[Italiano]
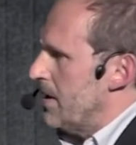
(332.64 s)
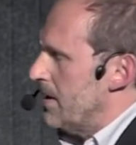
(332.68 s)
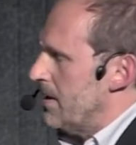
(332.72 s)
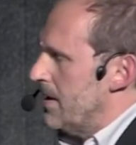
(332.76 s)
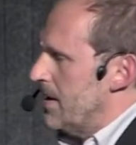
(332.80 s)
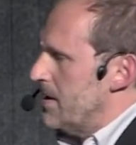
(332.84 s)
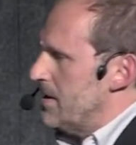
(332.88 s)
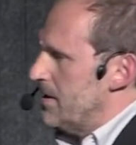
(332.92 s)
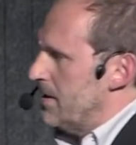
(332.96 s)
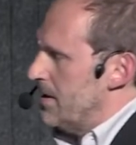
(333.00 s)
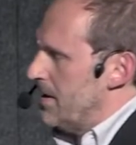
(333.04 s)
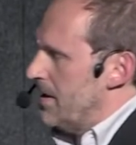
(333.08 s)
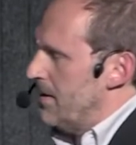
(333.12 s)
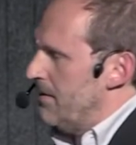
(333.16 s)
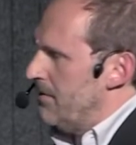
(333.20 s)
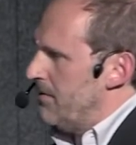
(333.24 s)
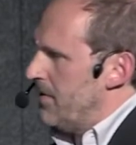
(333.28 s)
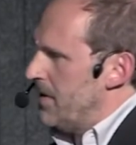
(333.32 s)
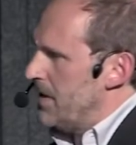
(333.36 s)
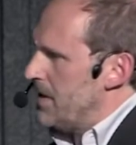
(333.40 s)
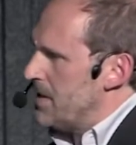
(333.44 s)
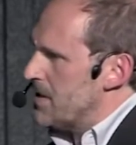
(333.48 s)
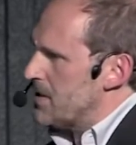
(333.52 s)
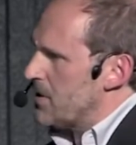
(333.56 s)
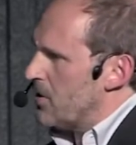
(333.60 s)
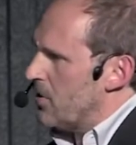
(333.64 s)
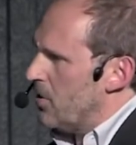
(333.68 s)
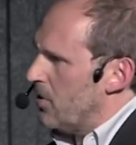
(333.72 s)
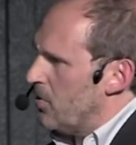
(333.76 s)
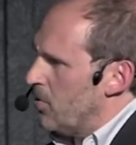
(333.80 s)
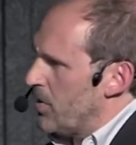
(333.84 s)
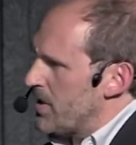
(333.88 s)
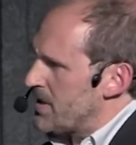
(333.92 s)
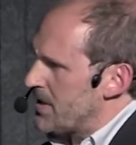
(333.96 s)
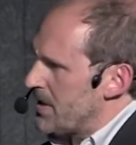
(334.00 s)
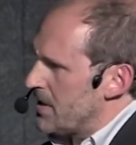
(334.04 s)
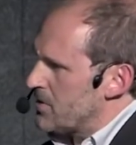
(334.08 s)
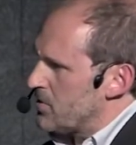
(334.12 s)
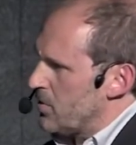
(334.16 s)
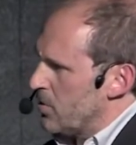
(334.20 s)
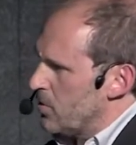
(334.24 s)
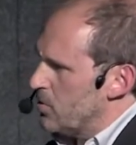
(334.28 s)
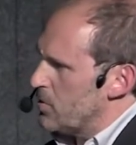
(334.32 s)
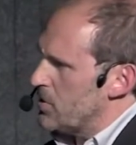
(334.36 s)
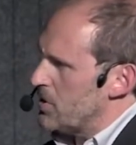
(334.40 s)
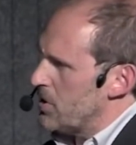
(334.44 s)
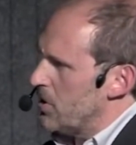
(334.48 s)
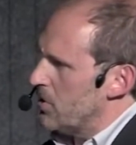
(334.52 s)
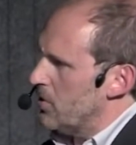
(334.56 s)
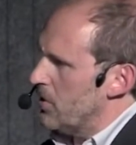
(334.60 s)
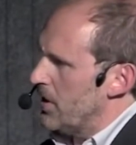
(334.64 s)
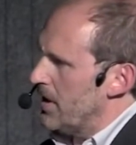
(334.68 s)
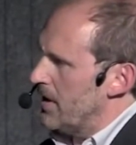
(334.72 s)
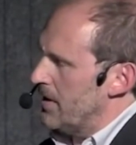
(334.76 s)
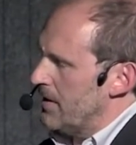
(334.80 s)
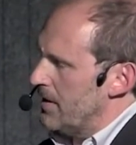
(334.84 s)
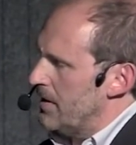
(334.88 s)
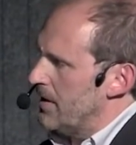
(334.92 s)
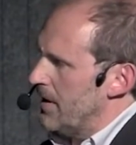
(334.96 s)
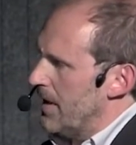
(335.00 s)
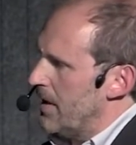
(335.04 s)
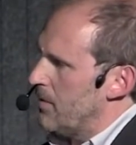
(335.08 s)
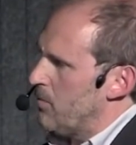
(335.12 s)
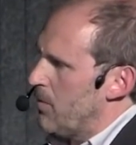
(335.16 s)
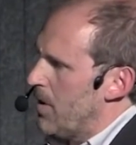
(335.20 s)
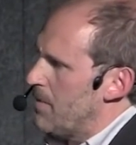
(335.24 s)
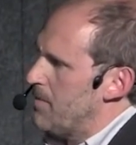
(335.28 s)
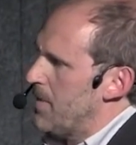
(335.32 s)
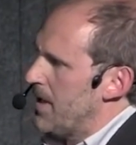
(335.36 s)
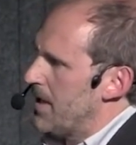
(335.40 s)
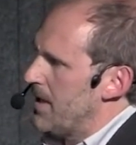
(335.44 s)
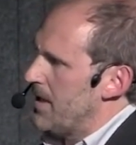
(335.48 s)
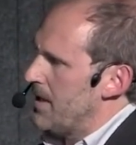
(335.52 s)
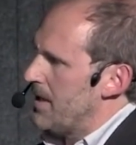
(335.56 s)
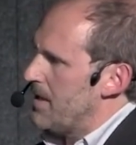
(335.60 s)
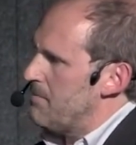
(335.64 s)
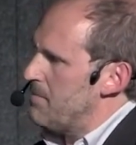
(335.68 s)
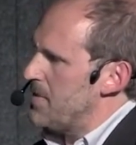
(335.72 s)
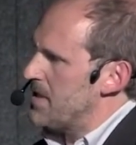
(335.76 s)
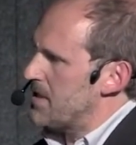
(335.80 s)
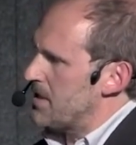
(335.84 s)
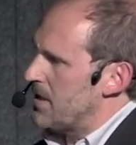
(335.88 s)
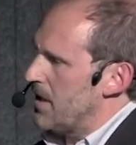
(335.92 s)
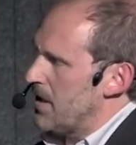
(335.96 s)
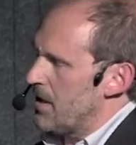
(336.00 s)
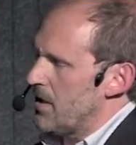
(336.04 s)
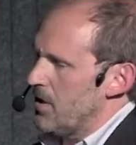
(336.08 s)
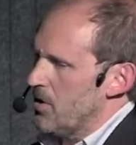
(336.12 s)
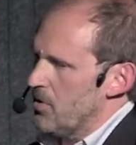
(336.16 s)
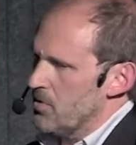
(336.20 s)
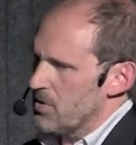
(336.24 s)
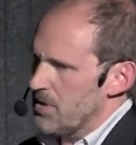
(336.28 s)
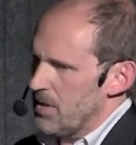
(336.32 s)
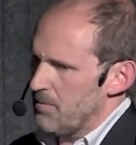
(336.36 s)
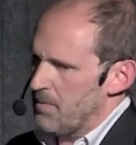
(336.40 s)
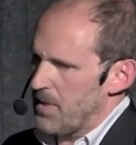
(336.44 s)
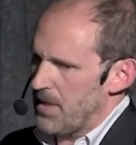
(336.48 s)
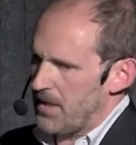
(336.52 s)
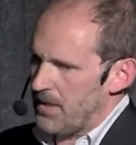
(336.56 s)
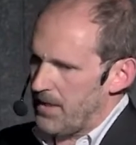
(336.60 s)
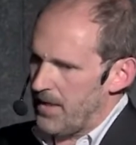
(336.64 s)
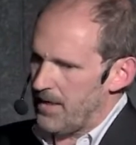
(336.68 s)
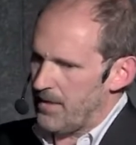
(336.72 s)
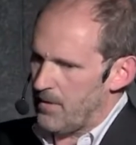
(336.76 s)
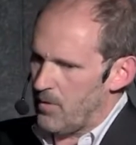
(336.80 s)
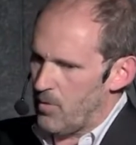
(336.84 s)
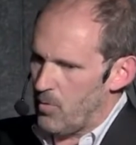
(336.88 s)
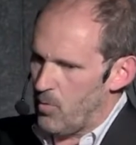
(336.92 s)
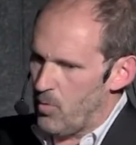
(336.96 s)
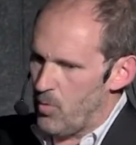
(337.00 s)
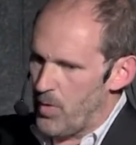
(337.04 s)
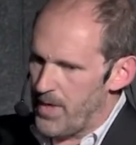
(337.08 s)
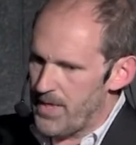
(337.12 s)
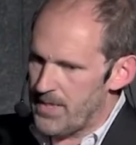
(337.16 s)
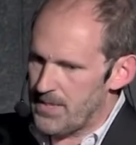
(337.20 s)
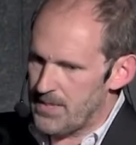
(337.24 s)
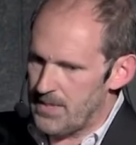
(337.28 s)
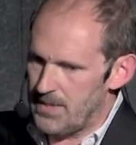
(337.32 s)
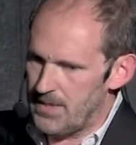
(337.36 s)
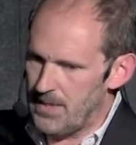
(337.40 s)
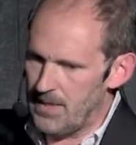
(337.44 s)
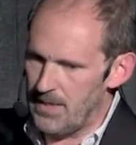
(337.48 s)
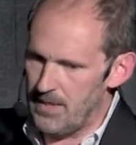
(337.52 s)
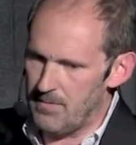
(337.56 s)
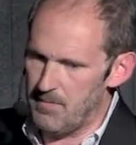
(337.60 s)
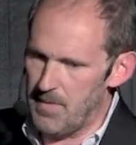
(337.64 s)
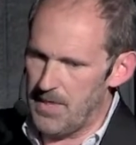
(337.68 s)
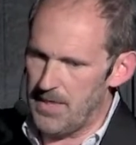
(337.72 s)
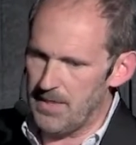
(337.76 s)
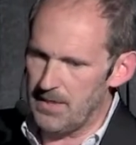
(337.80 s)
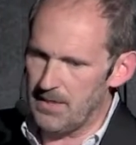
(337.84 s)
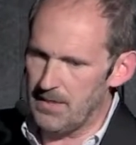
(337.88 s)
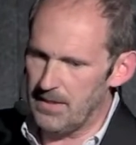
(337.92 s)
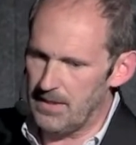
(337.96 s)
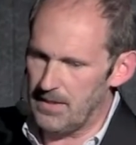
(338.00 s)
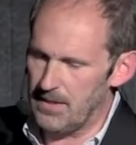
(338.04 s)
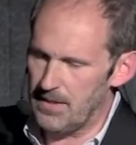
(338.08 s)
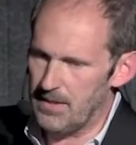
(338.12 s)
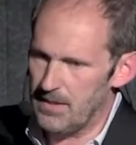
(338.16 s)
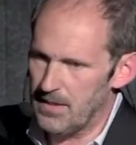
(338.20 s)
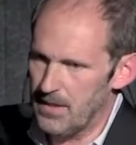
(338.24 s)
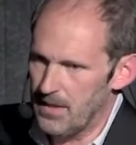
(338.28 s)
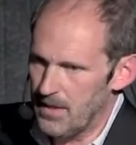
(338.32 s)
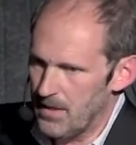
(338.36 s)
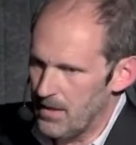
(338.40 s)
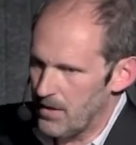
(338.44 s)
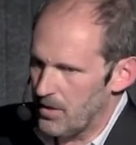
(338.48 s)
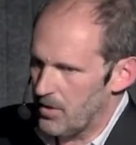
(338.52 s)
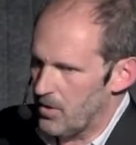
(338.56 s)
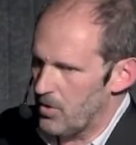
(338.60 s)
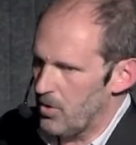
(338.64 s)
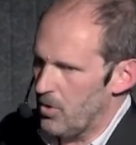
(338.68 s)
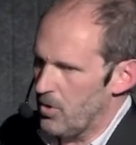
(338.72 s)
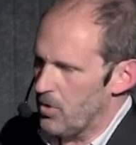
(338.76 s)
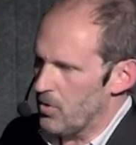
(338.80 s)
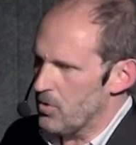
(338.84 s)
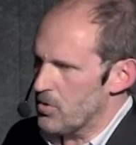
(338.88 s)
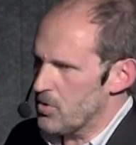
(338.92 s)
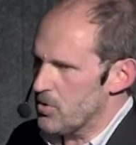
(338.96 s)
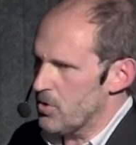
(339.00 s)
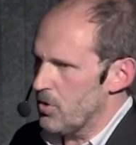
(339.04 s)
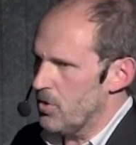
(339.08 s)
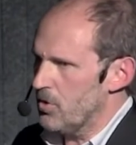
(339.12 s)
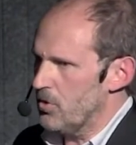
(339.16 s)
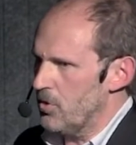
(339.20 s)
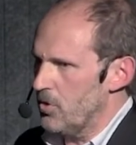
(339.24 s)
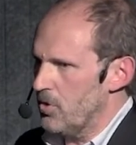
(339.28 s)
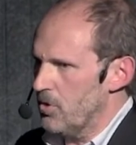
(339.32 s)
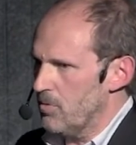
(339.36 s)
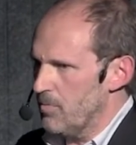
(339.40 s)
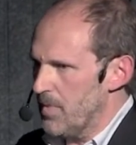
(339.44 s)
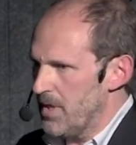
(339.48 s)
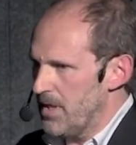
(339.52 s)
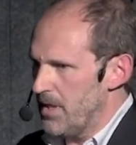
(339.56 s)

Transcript: de definisco questa soluzione, l'acqua marina, misteriosa, perché questi elementi, cloro, sodio,